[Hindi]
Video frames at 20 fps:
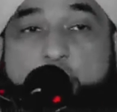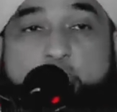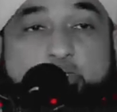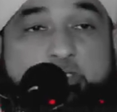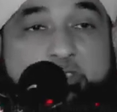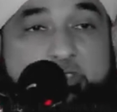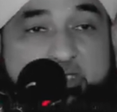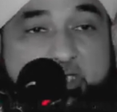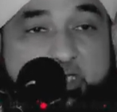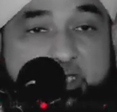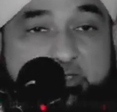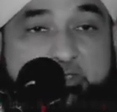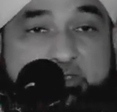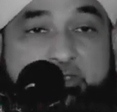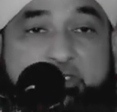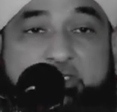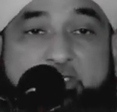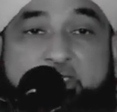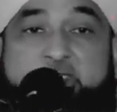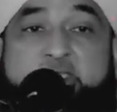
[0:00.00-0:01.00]
जो
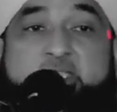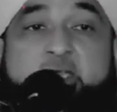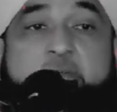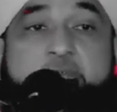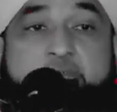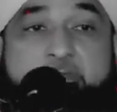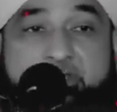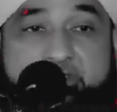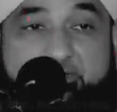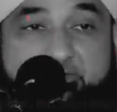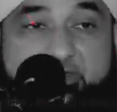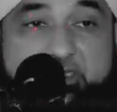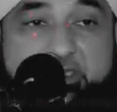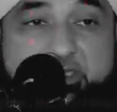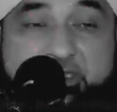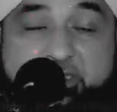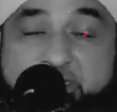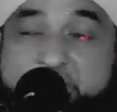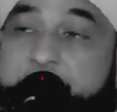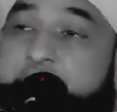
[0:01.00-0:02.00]
सख्त कीना
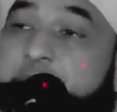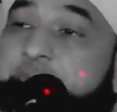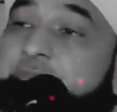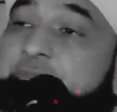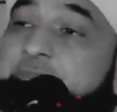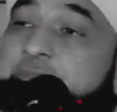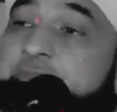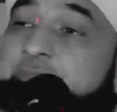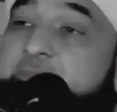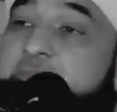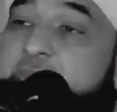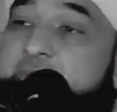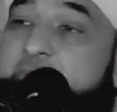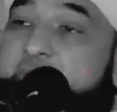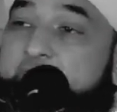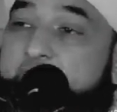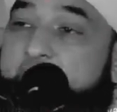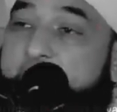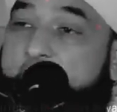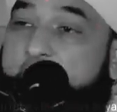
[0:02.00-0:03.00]
परवर हैं
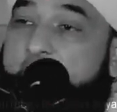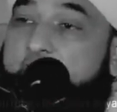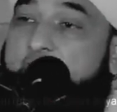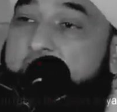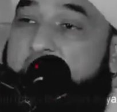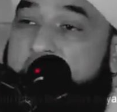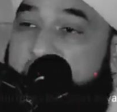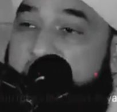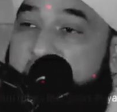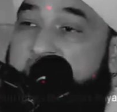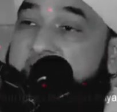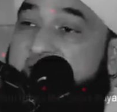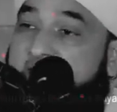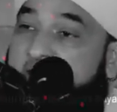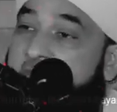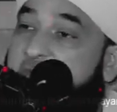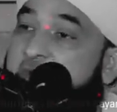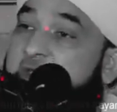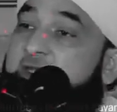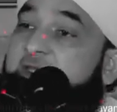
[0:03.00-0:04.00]
जो कता
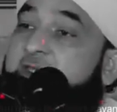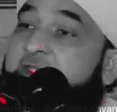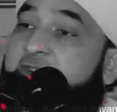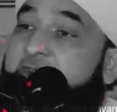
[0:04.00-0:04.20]
रहमी